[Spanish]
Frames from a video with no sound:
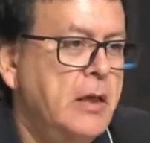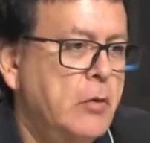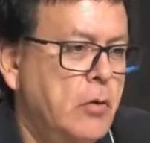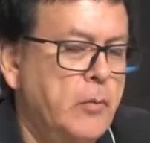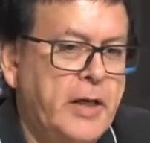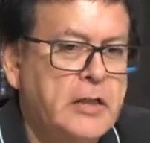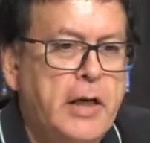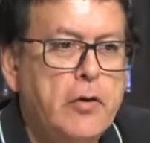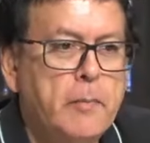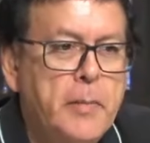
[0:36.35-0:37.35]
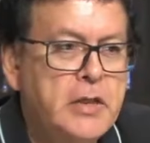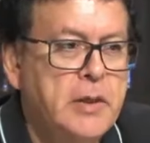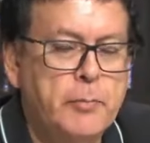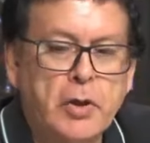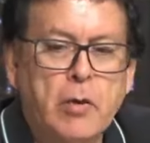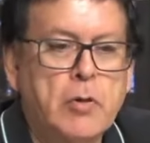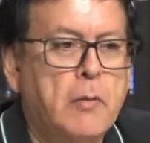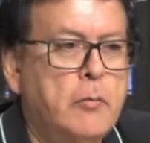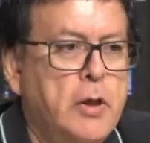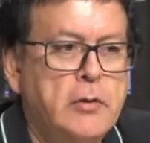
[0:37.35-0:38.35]
Con los brasileños missing, porque aún no
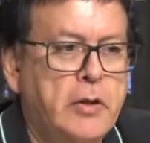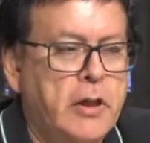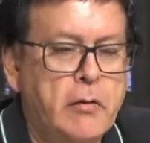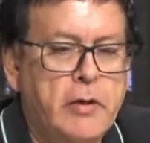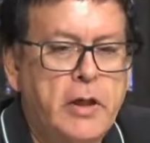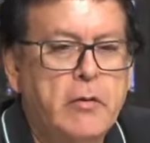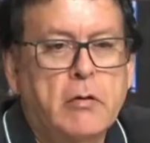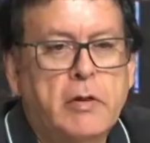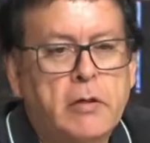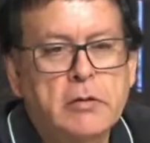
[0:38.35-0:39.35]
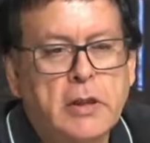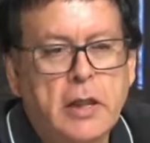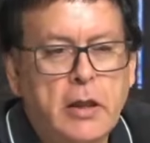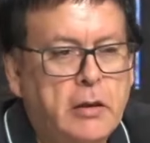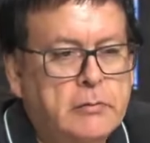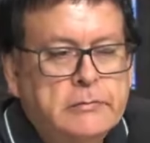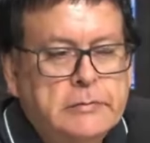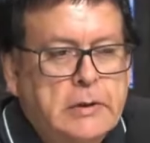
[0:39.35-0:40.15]
han vuelto, ni Rodrigo. Rodrigo está,